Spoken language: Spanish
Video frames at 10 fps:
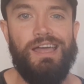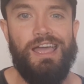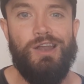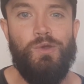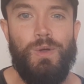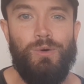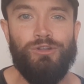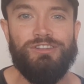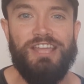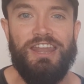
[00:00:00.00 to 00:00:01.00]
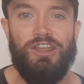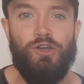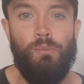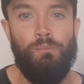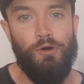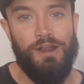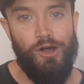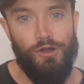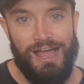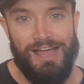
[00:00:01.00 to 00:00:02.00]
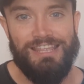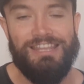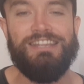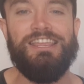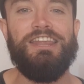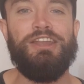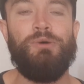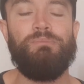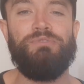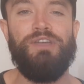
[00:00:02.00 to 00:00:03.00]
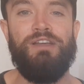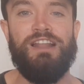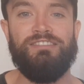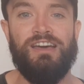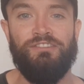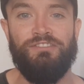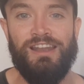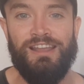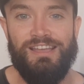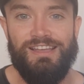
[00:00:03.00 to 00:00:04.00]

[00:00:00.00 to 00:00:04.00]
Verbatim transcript: el nuevo técnico por ahora interino de Vélez fiel